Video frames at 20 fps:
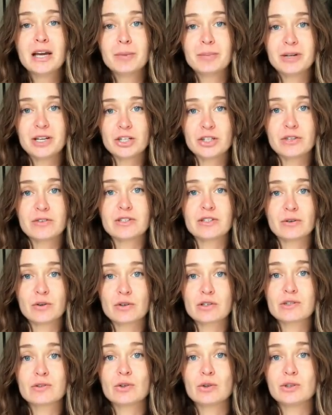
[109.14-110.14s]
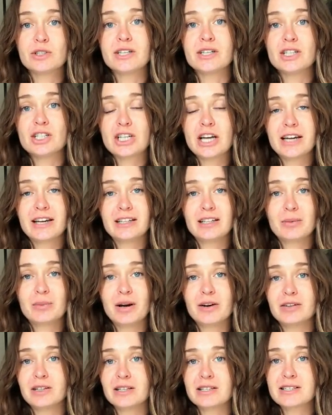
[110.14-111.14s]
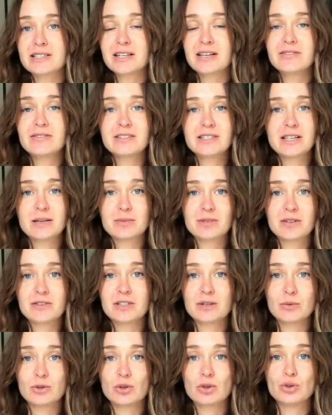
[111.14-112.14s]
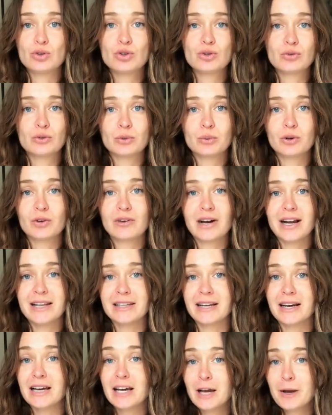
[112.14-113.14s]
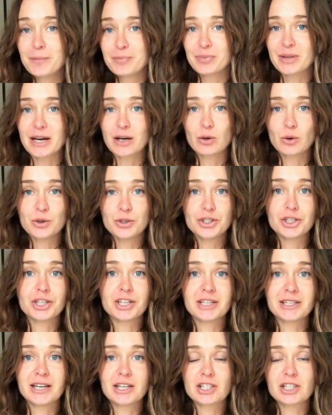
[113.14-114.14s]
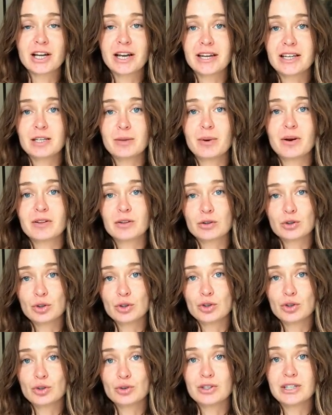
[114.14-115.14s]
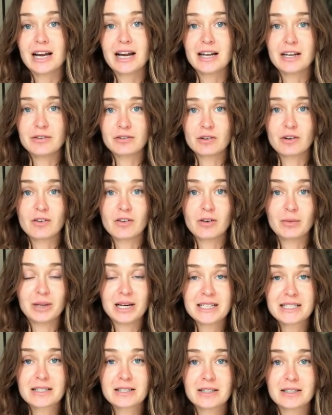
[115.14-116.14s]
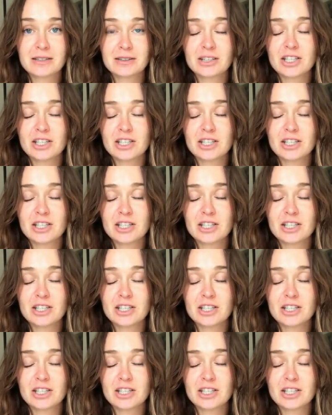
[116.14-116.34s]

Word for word: Прежде всего, свой утренний чай я добавила совсем-совсем чуть-чуть, вот буквально на кончике ножа я добавила чуть-чуть оливкового масла,